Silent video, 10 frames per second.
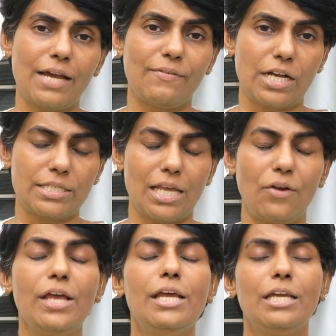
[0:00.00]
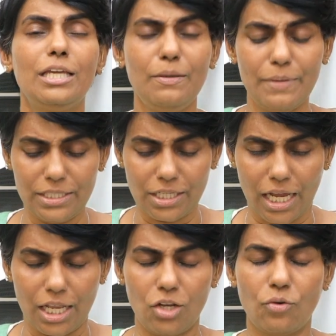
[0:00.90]
అయ్యే అవకాశాలు ఈ మధ్య
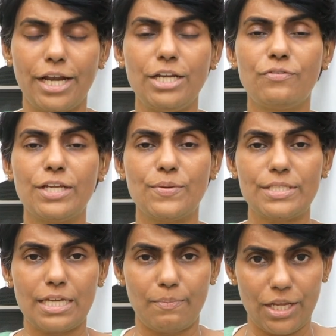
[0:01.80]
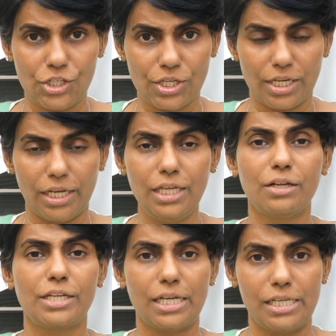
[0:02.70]
కాలంలో రేడియో ఫ్రీక్వెన్సీ అబ్లేషన్ అని
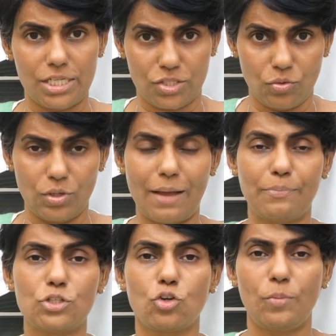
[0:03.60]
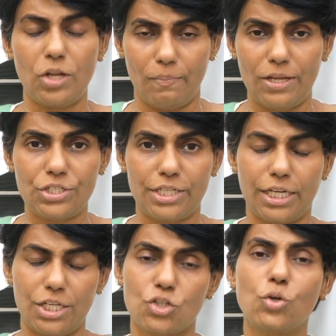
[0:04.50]
టెక్నిక్స్ లాప్రోస్కోపీలో అబ్లేషన్
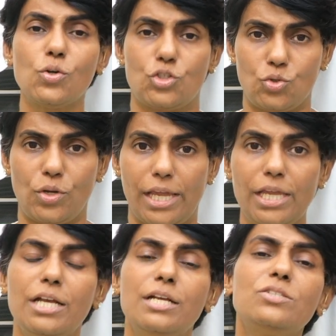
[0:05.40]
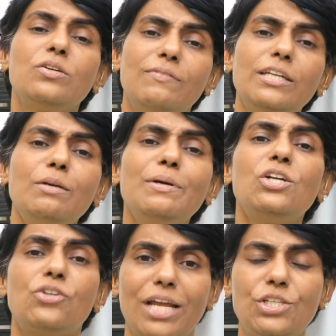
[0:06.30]
టెక్నిక్స్ కూడా వస్తున్నాయి సో ఇవన్నీ
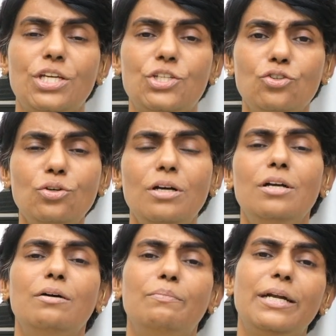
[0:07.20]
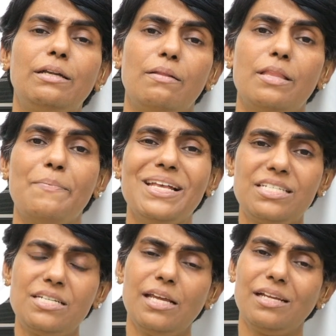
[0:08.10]
మనం ట్రై చేయొచ్చు బట్ ద
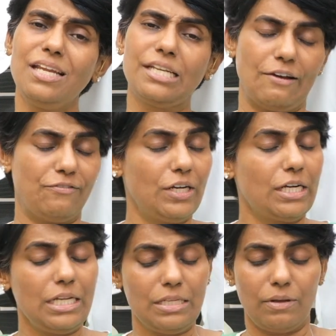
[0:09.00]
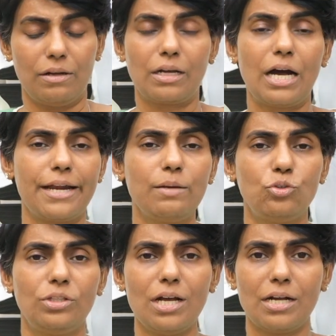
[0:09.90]
బెస్ట్ టెక్నిక్ డెఫినెట్లీ కారణం
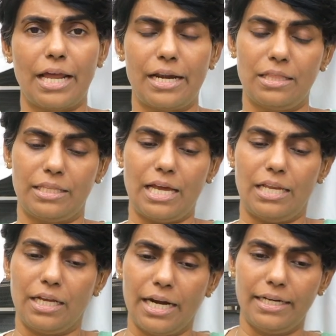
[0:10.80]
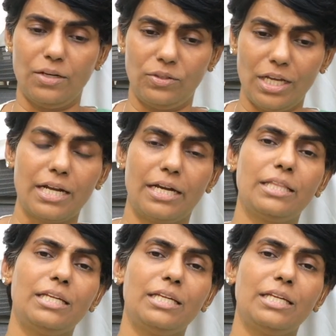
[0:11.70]
ఉందా కారణం తీయాలి గడ్డ ఉందా గడ్డ